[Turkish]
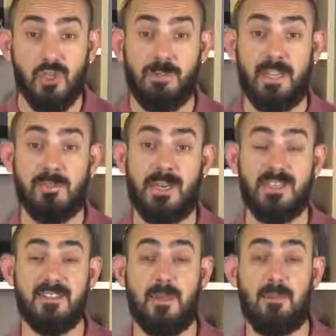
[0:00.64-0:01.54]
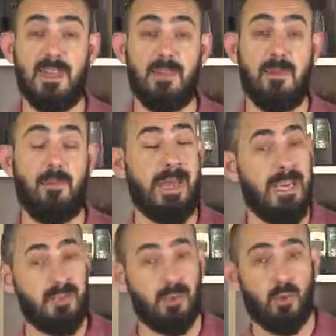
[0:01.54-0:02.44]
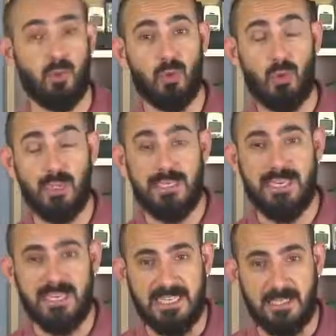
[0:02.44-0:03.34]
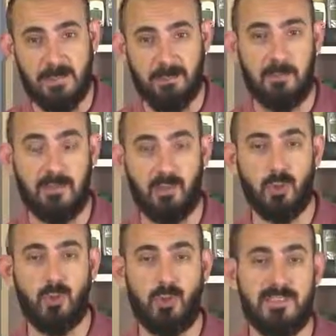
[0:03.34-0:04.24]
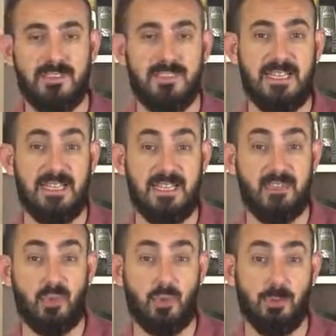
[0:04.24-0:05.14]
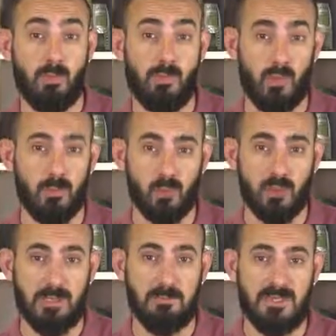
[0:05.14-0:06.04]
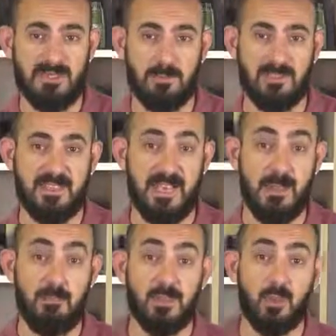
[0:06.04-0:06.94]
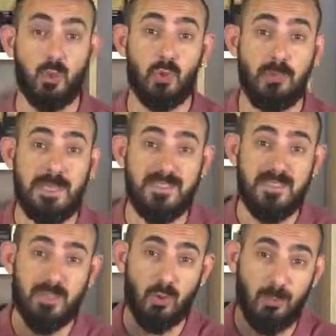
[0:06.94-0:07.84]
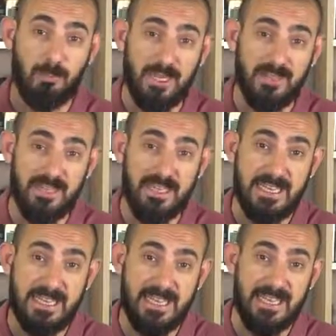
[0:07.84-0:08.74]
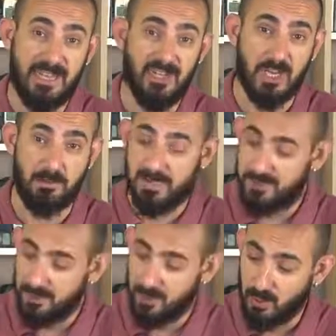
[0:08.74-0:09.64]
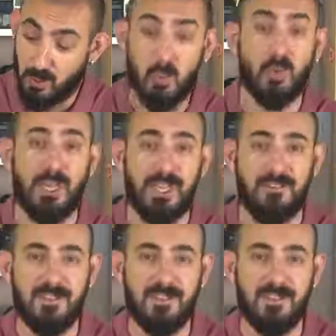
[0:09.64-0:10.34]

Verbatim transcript: Küptes Merkezi'nden merhaba ben Ercan Uğurlu. Yine kalabalık bir masaüstüyle sizlerleyiz çünkü bu videomuzda masamızda masaüstü bilgisayar toplayanlara iyi gelecek bir güç kaynağı